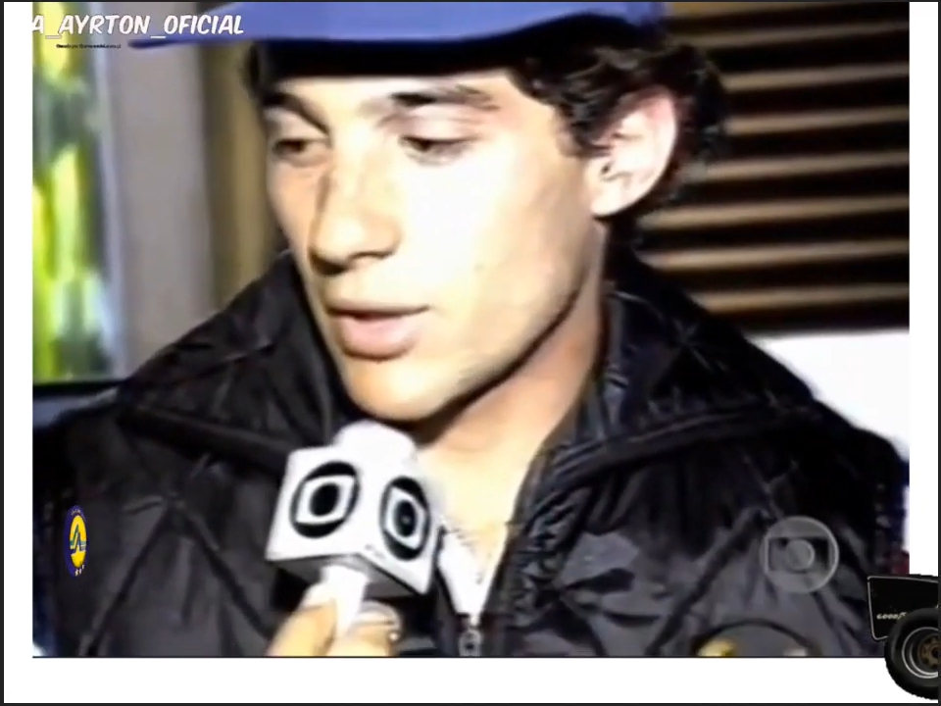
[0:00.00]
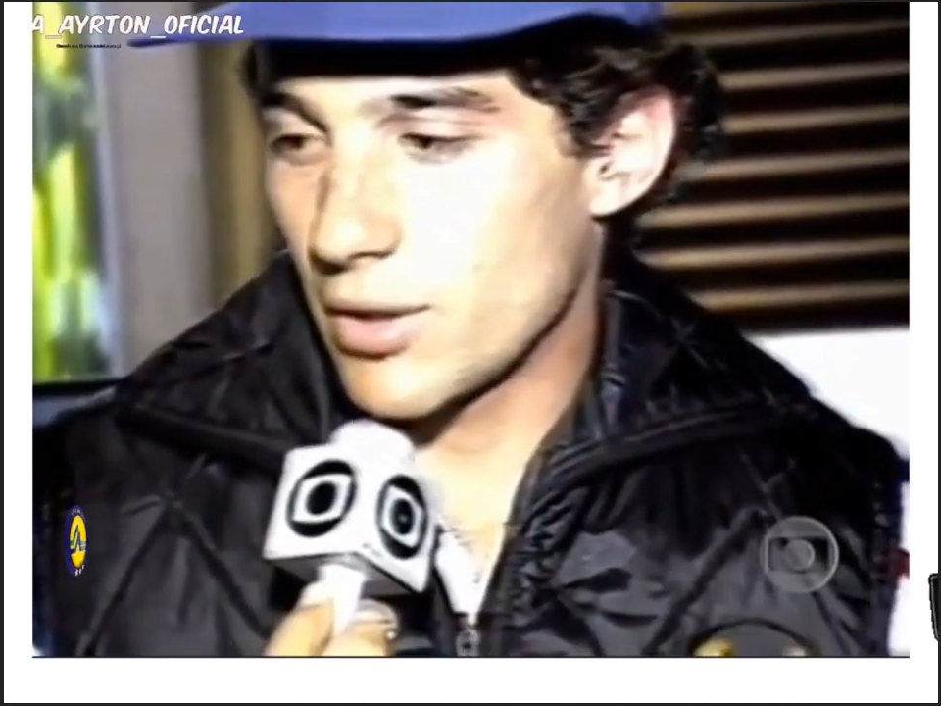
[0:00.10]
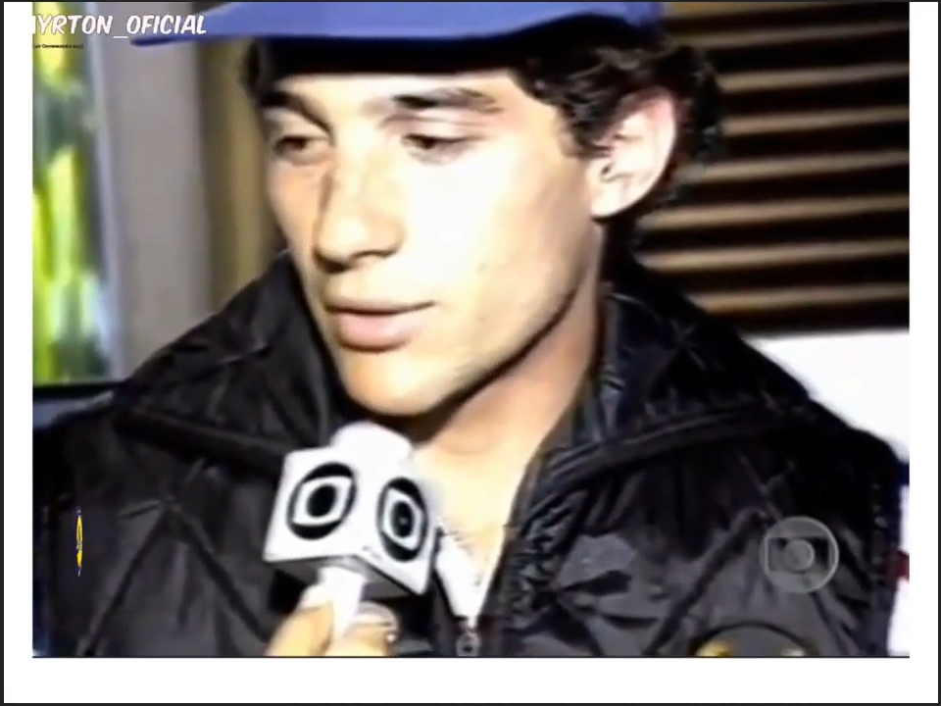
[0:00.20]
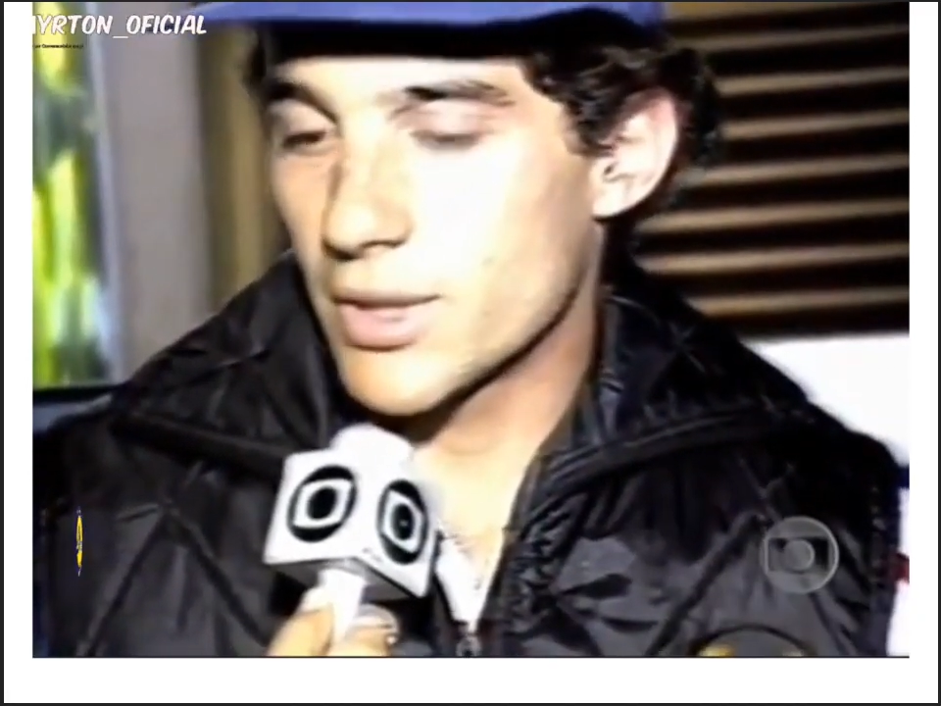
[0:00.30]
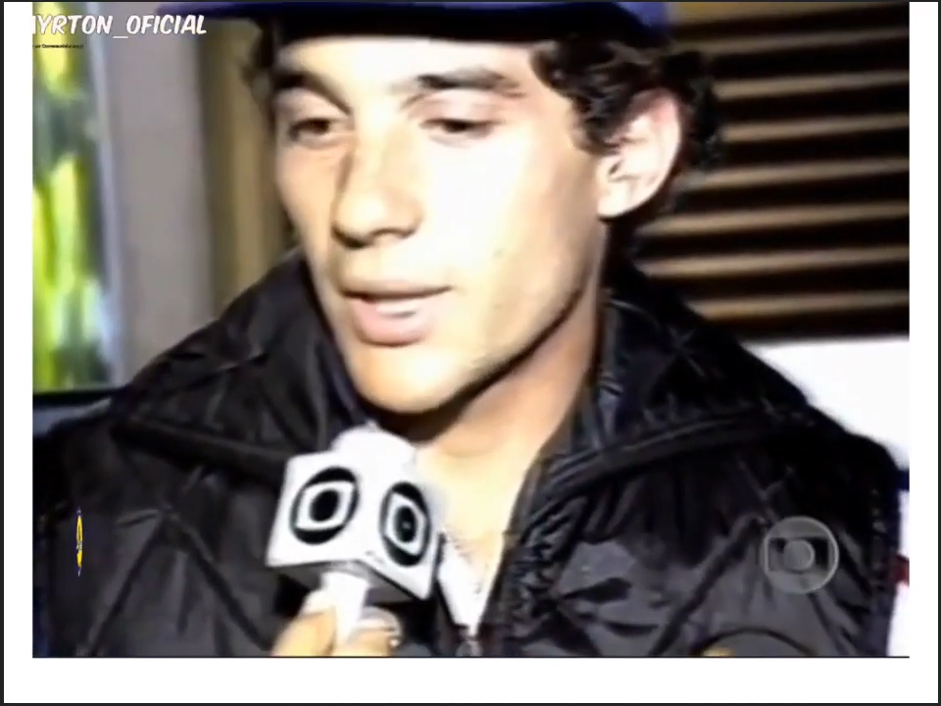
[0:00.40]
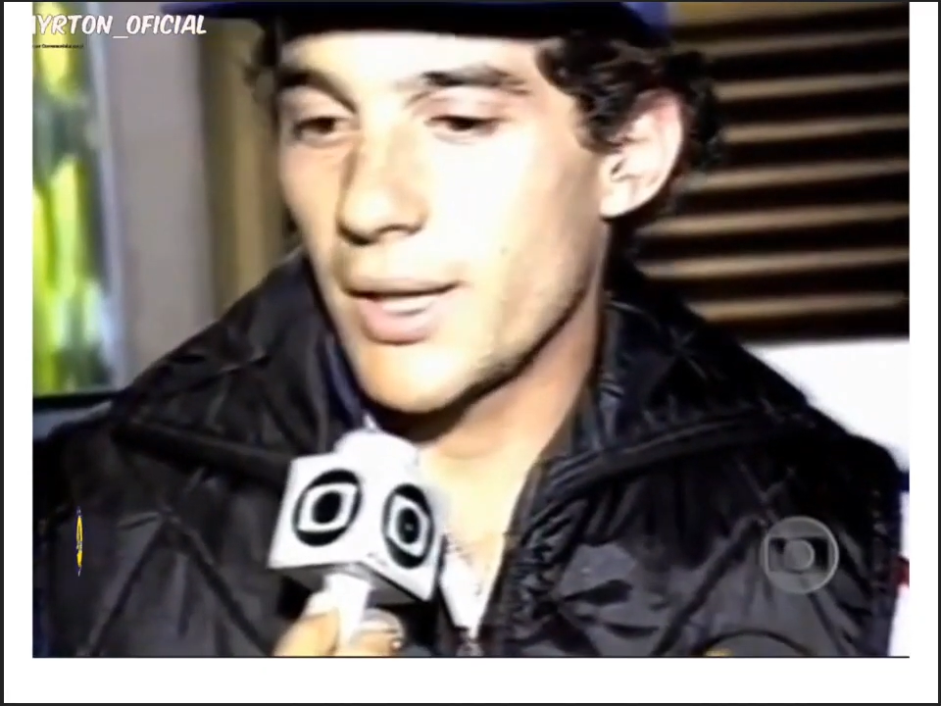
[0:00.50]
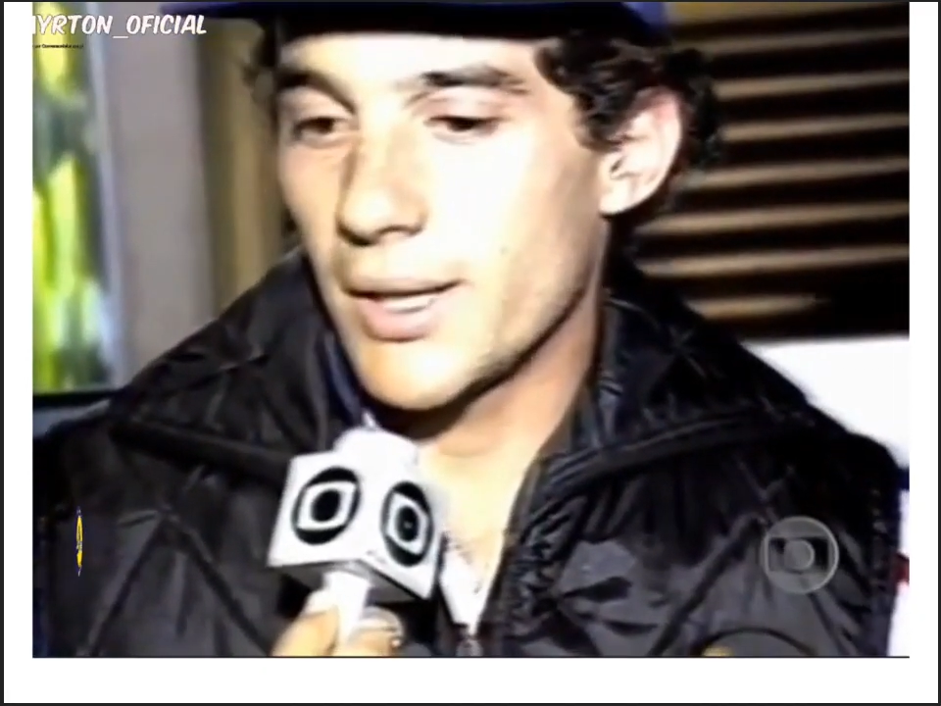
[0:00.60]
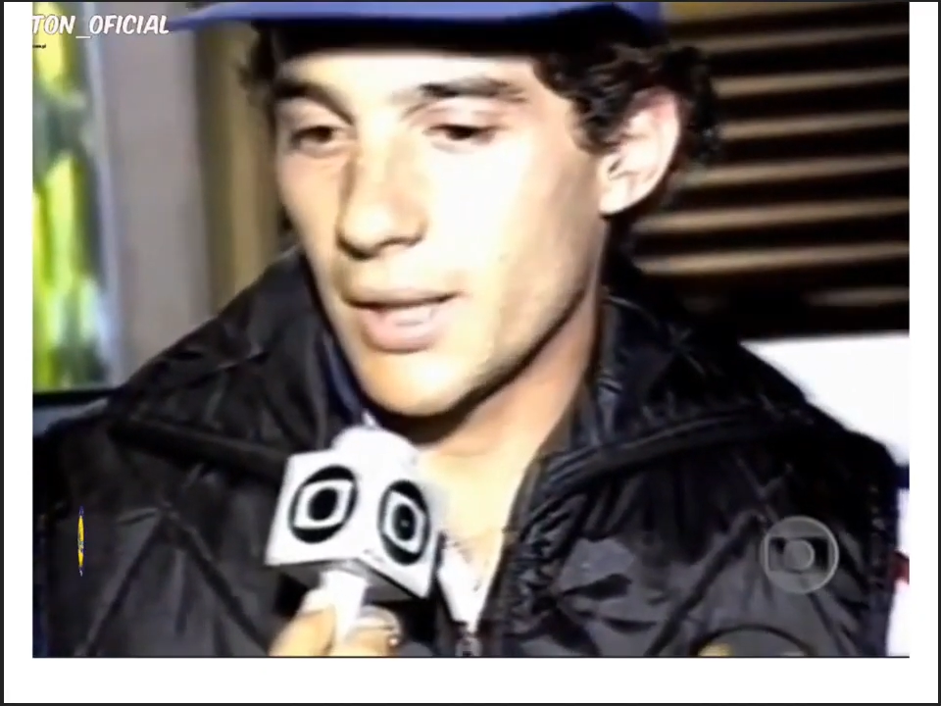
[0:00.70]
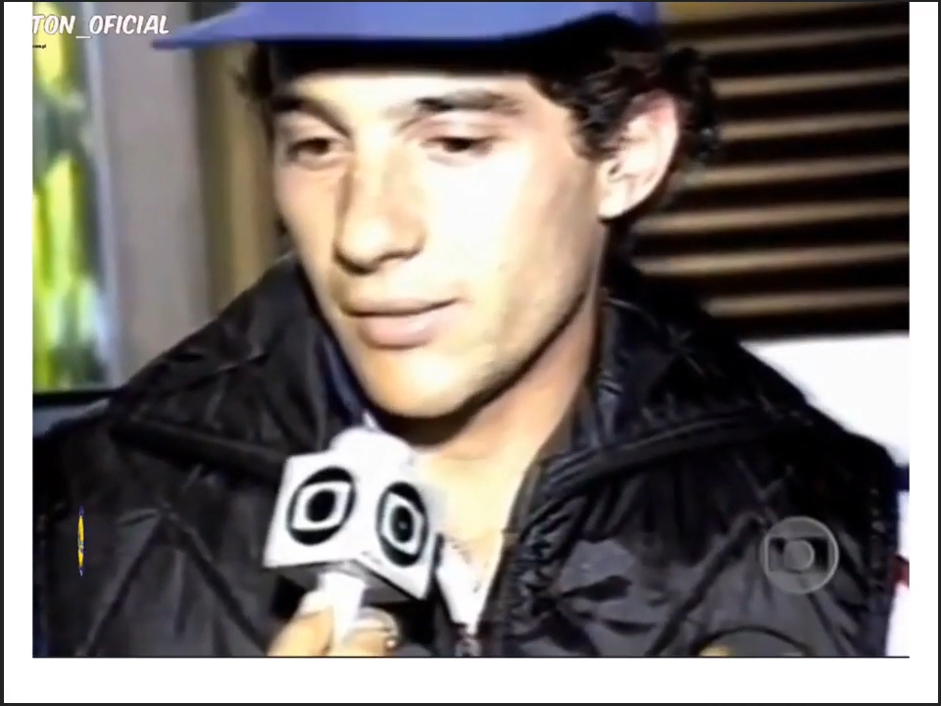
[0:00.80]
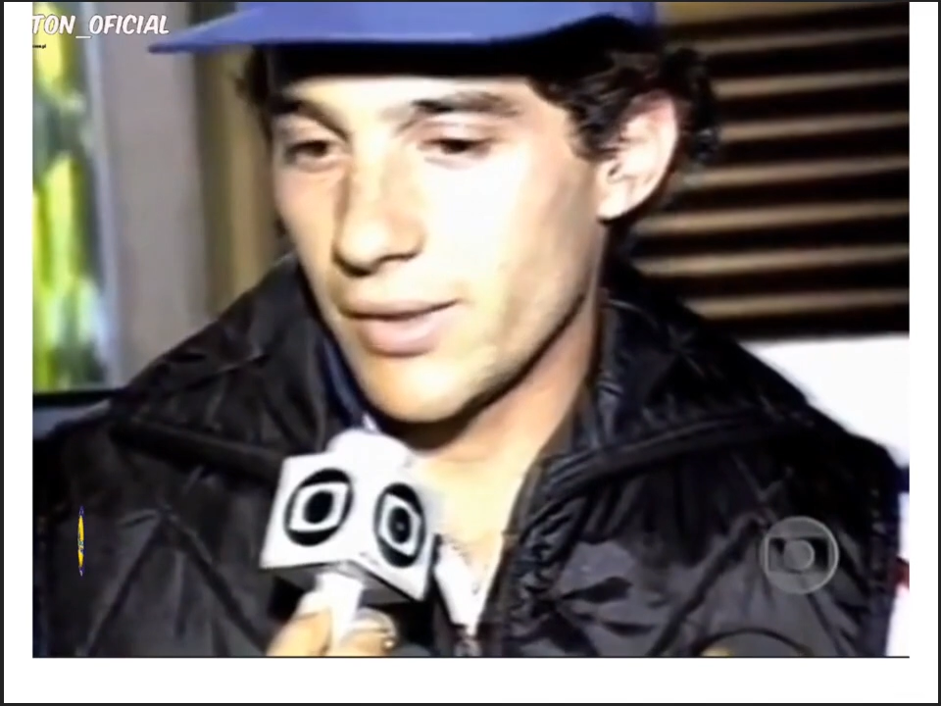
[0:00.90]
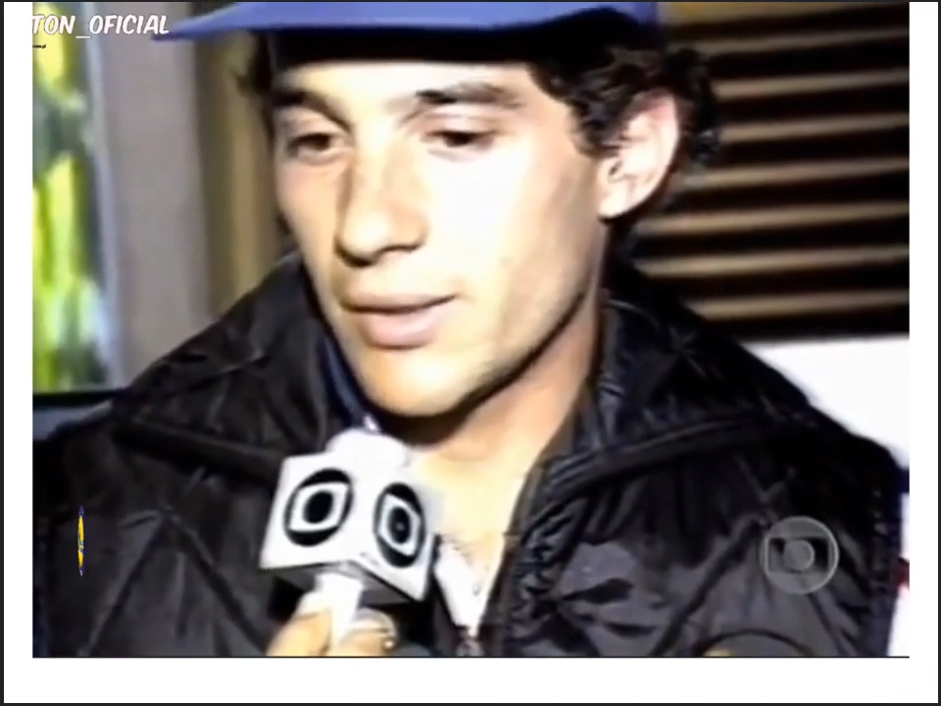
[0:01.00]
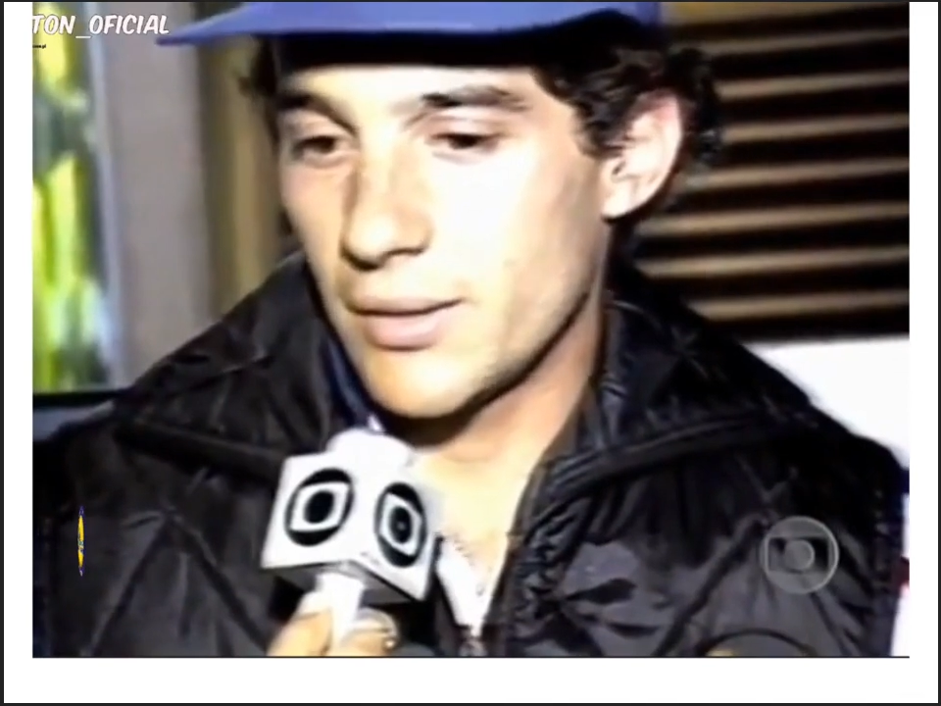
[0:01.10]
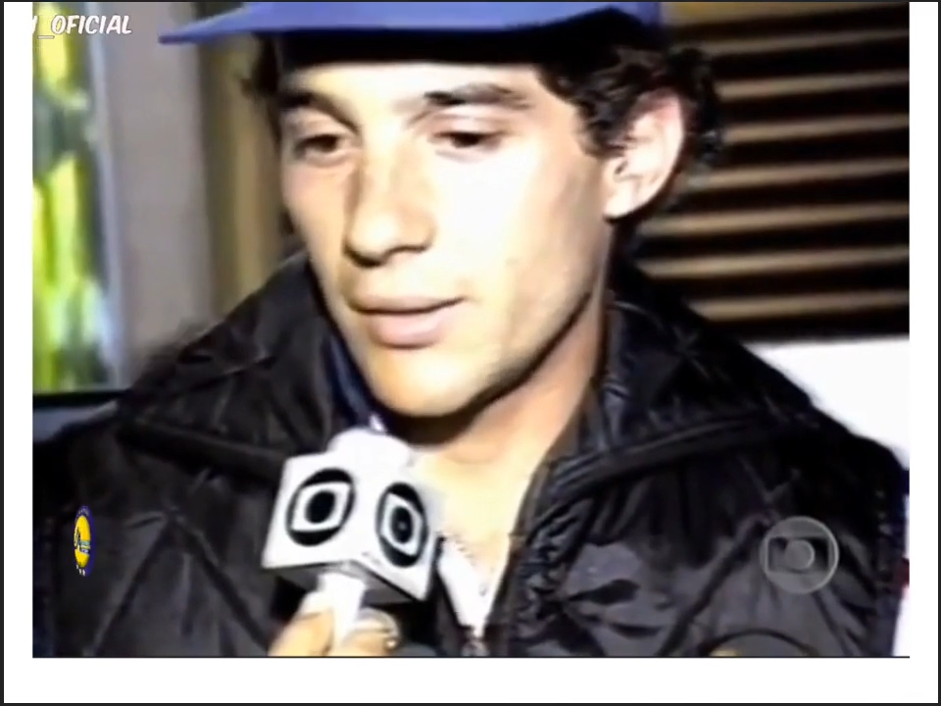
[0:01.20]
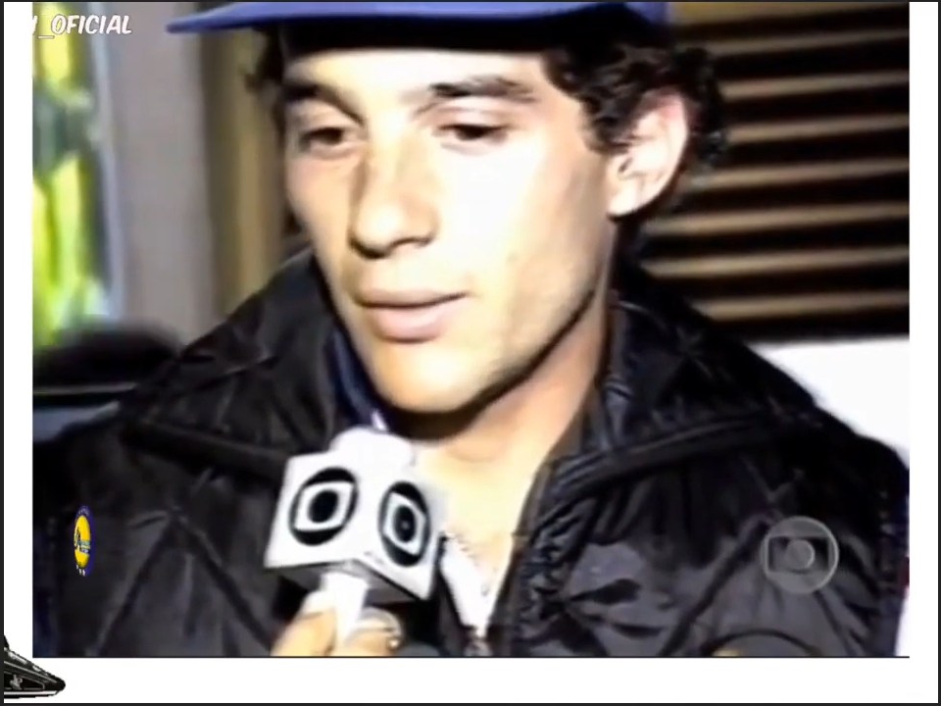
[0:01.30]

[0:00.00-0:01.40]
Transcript: já logo de cara é quem vai